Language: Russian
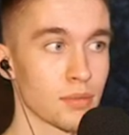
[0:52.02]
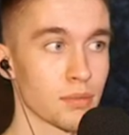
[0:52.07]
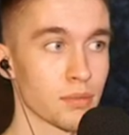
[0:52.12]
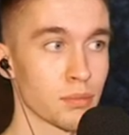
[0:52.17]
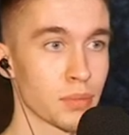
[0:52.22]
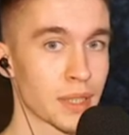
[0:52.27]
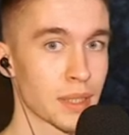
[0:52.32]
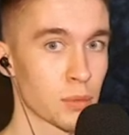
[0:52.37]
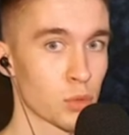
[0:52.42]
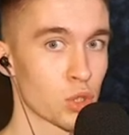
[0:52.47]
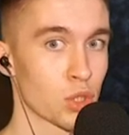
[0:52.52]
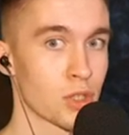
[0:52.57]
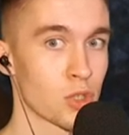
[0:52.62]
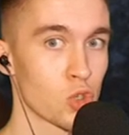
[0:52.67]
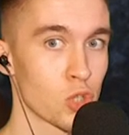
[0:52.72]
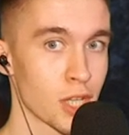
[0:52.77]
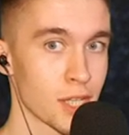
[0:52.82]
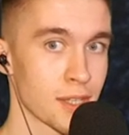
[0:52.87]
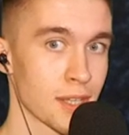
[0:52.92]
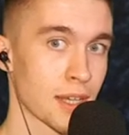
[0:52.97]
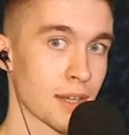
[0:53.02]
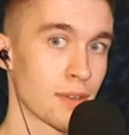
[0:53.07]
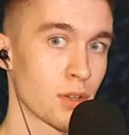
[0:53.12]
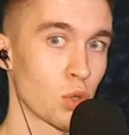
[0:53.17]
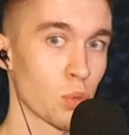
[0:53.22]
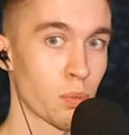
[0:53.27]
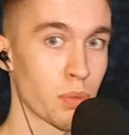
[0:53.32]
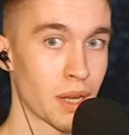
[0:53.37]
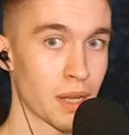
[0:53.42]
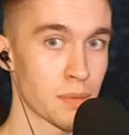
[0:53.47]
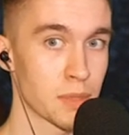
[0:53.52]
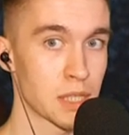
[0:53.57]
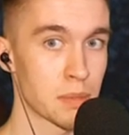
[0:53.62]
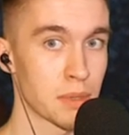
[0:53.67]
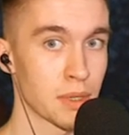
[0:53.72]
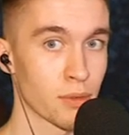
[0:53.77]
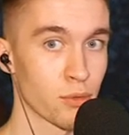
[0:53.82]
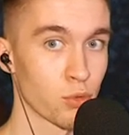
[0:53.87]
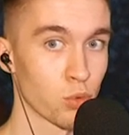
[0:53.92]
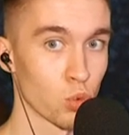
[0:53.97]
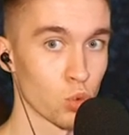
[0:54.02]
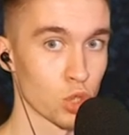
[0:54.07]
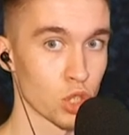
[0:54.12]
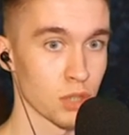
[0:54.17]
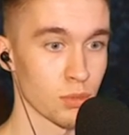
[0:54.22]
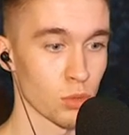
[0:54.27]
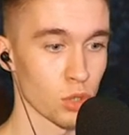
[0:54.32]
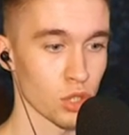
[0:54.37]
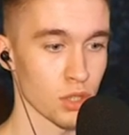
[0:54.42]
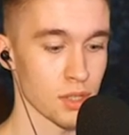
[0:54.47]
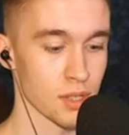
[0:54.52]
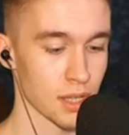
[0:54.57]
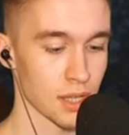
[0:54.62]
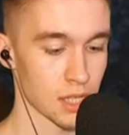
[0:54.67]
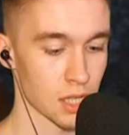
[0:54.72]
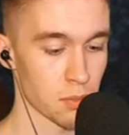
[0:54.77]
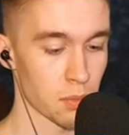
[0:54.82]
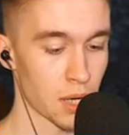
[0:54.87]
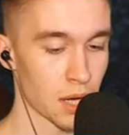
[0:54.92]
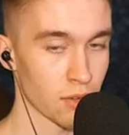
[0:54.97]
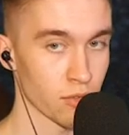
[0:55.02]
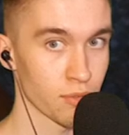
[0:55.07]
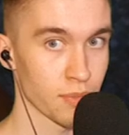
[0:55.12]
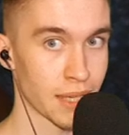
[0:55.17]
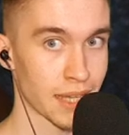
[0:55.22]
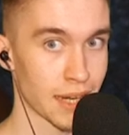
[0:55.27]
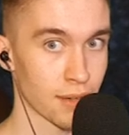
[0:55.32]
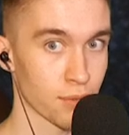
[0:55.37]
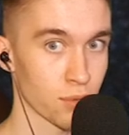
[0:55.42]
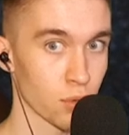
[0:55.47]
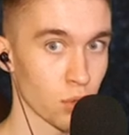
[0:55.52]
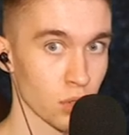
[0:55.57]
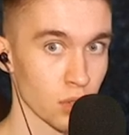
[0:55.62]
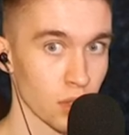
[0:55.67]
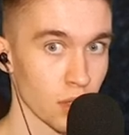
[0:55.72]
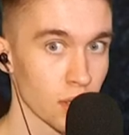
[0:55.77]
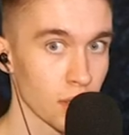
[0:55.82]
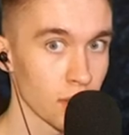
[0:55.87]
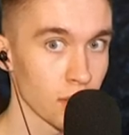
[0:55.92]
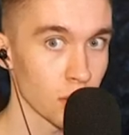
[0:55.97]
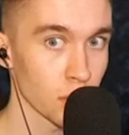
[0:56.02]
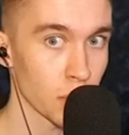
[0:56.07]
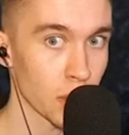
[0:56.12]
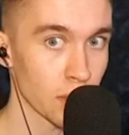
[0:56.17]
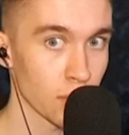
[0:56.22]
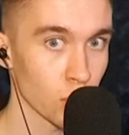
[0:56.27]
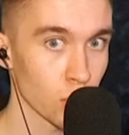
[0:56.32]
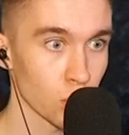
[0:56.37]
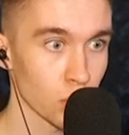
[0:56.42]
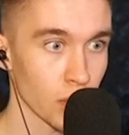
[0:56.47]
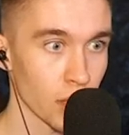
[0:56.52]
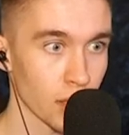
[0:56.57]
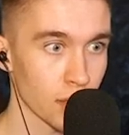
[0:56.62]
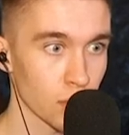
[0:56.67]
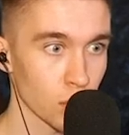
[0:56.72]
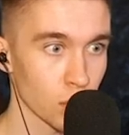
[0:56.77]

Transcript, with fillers: Потому что сейчас я говорю прям тебе в уши, можно сказать, прям в микрофон. Вот прям вот так.